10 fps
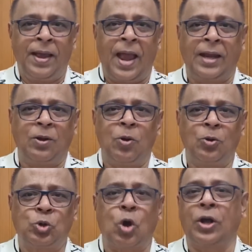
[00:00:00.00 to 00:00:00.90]
এটা হলো
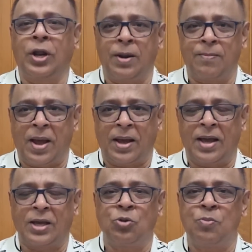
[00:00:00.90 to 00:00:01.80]
সরকারের
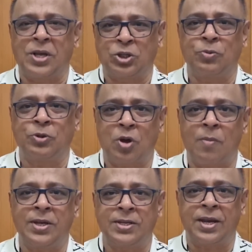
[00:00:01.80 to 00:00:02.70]
ব্যাখ্যা কিন্তু বাস্তবে
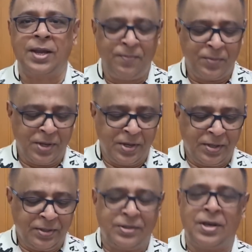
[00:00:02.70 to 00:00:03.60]
সবাই জানে
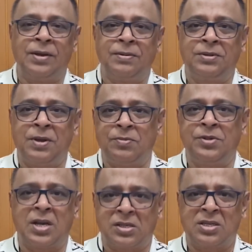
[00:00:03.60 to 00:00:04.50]
যে চিফ
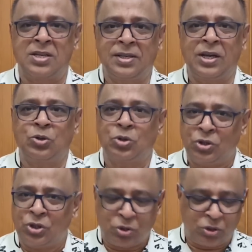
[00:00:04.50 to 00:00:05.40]
জাস্টিসকে
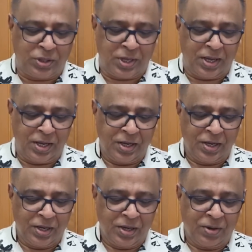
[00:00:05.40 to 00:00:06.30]
সত্যি সত্যি
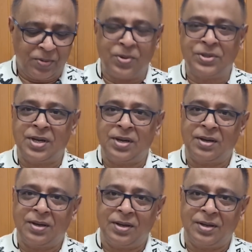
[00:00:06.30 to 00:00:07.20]
ওই যে
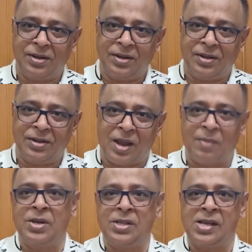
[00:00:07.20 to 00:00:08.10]

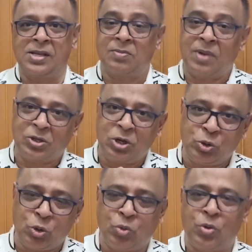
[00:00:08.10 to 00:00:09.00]
নামিয়ে দিয়েছে আসলে
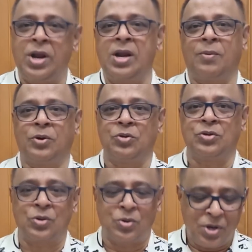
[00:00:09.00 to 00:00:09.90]
জোর করেই নামানো
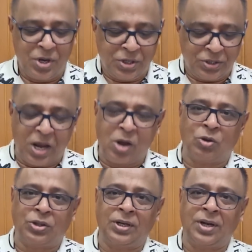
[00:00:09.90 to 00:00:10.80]
হয়েছিল সেই
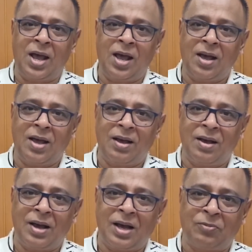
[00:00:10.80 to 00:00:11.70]
কথাটা
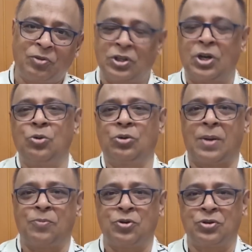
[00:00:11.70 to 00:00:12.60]
ফজলেনুর
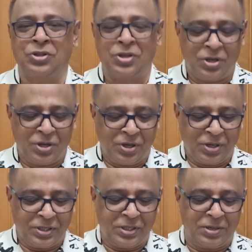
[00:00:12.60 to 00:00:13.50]
তাপস
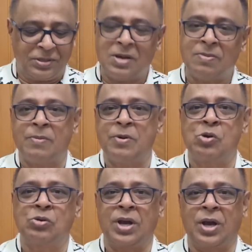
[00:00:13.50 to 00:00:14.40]
যেভাবেই
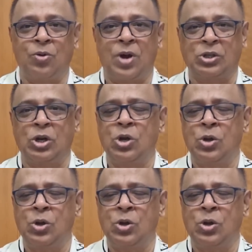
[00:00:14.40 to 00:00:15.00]
হোক না কেন আসলে